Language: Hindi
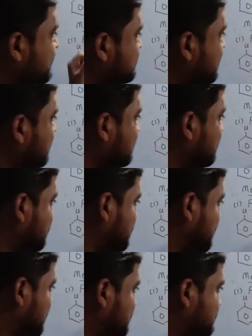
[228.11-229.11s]
के साथ कराऊँ
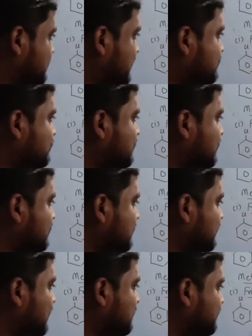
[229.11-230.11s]
छः सौ तिहत्तर
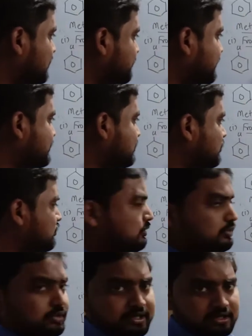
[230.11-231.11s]
केलविन टेम्परेचर हो दो
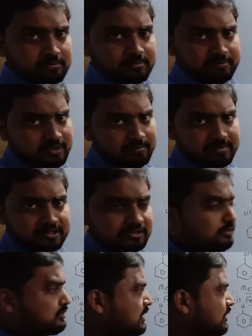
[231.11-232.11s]
सौ का
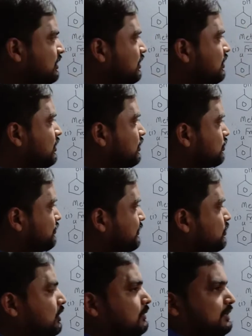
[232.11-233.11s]
प्रेशर हो जाए तो
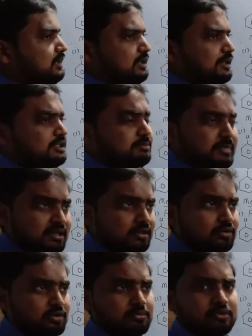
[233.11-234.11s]
फिनॉल बनते इस
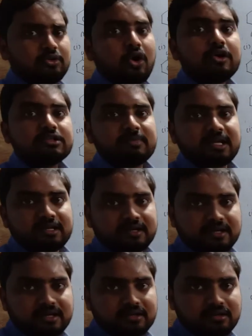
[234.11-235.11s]
मेथड को हम लोग डॉज मेथड
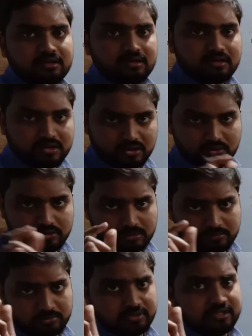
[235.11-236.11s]
कहते हैं डी ओ
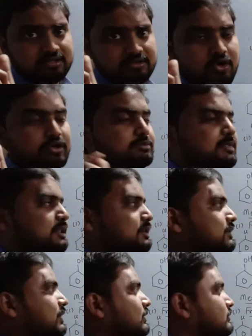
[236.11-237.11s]
डब्ल्यू एस डॉज
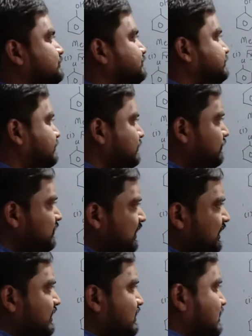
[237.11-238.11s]
मेथड ठीक एक ही